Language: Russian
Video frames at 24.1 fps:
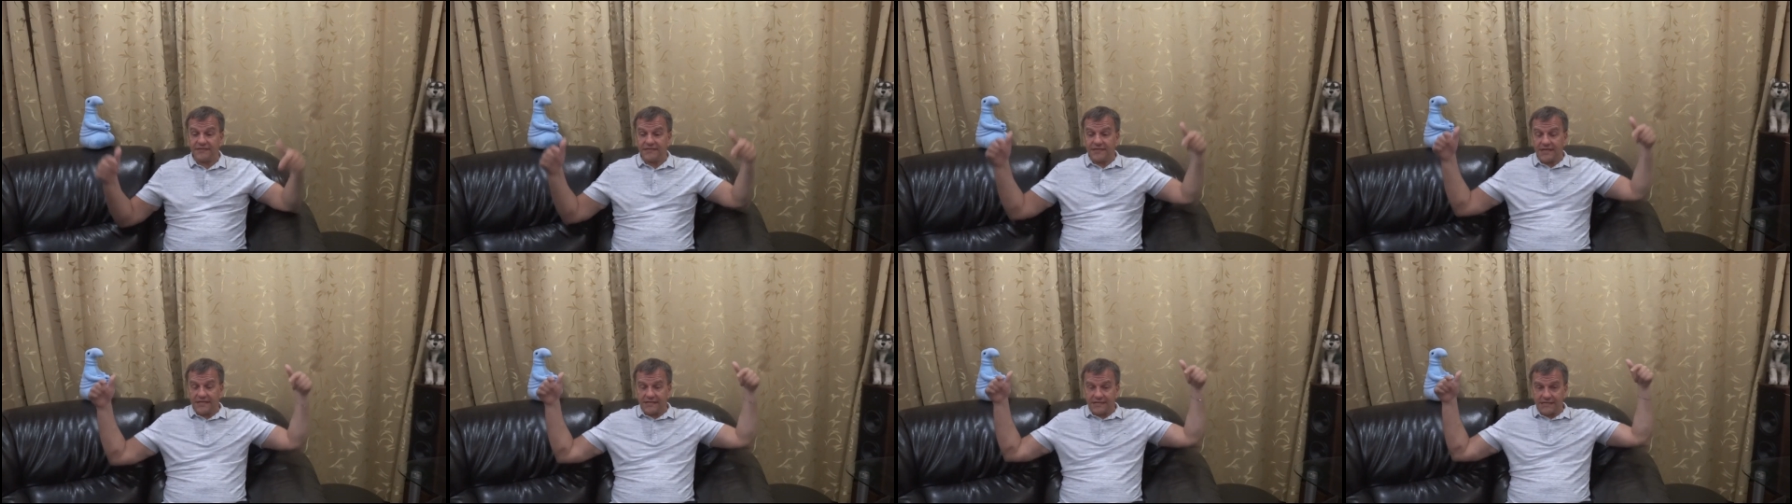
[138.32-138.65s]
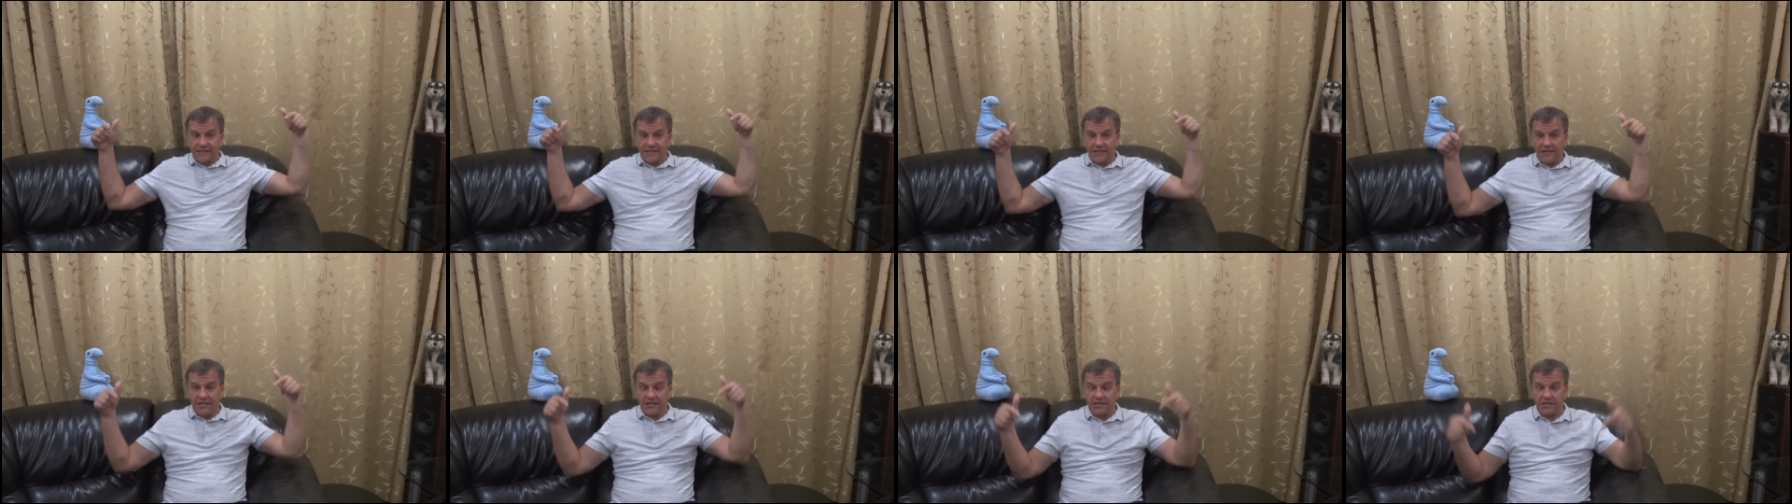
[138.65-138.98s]
все
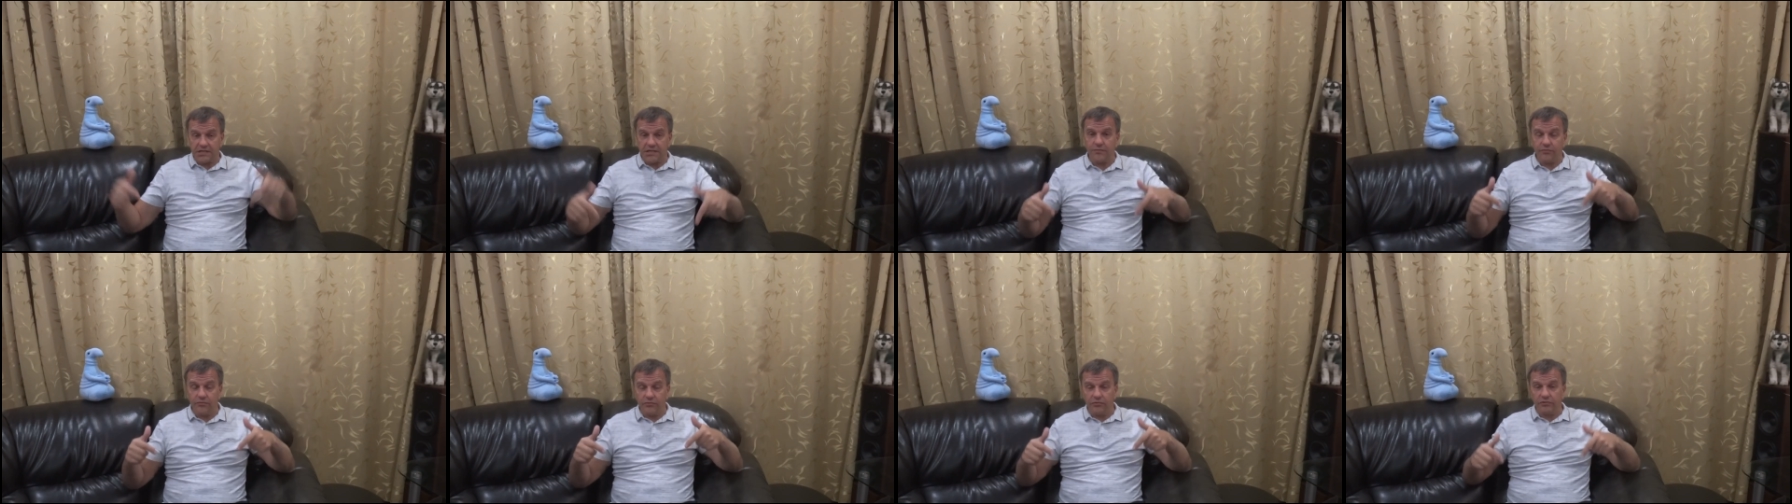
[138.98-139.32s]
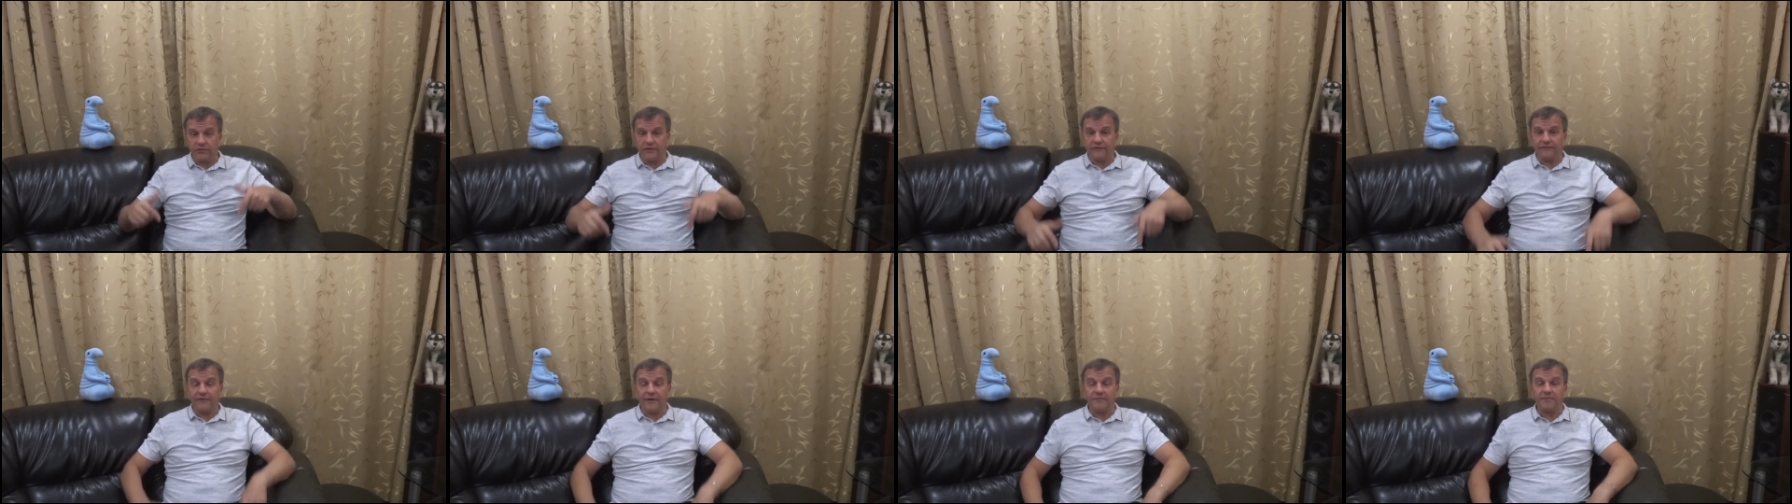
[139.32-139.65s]
ссылочки
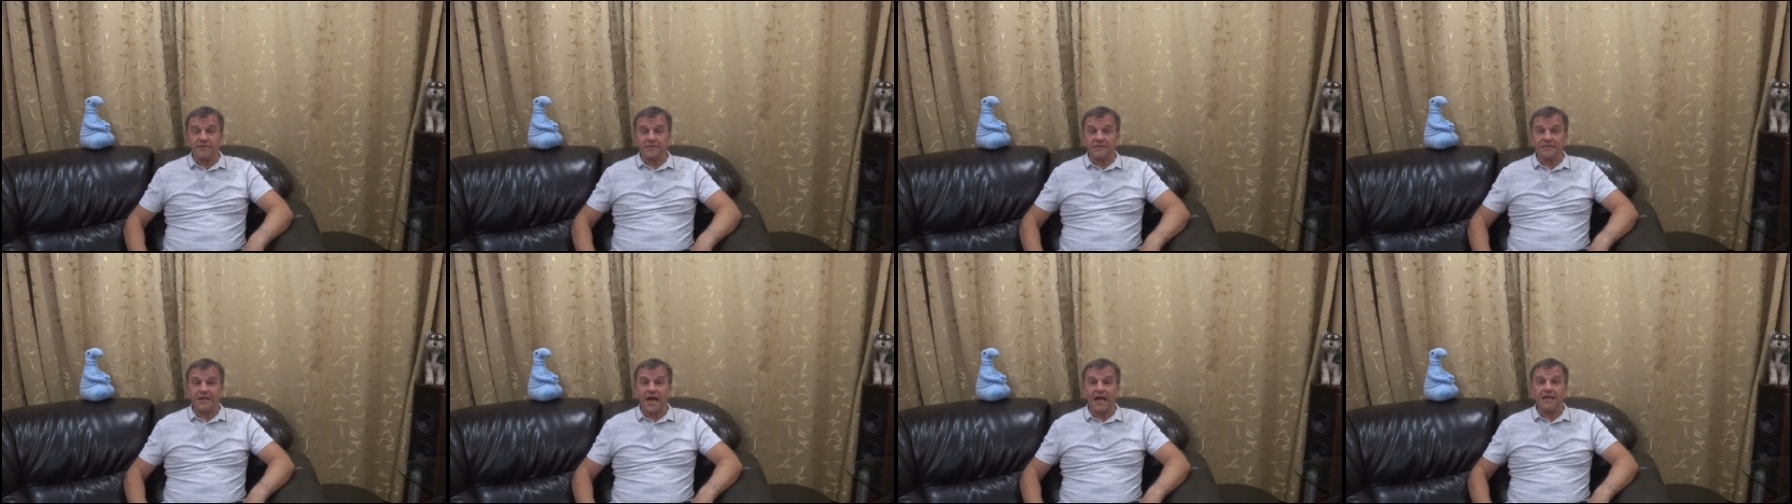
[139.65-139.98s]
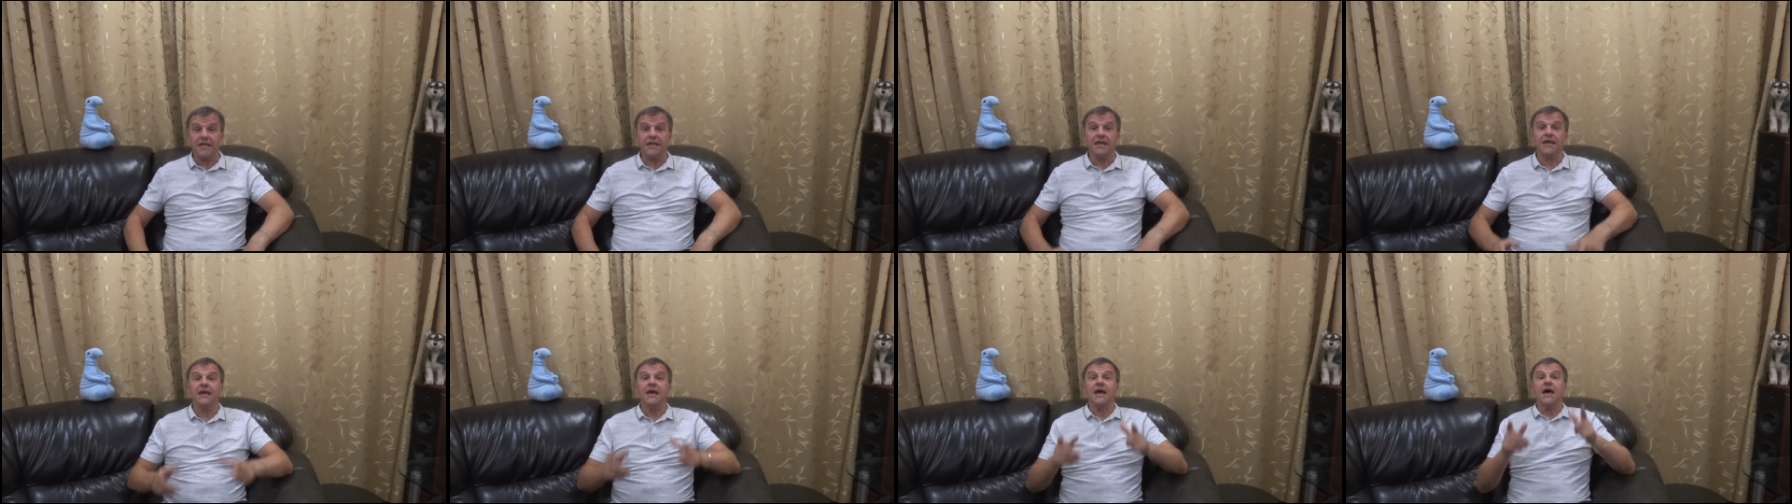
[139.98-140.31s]
будут в
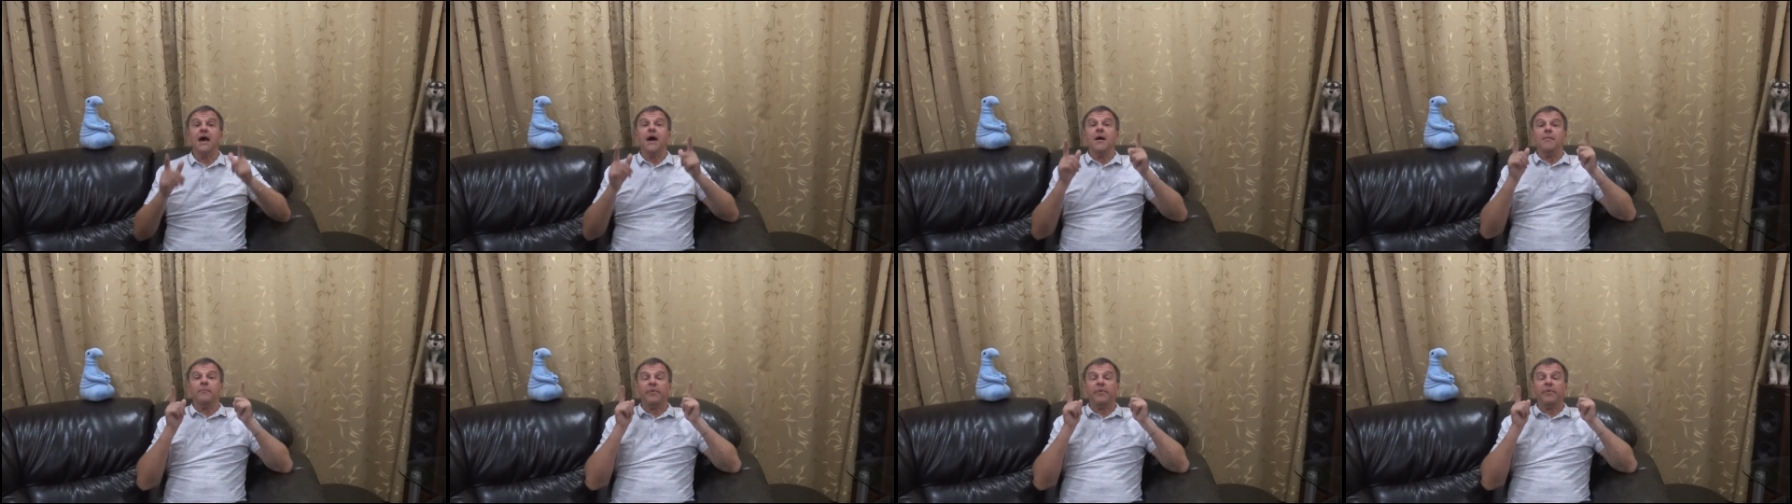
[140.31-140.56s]
описании.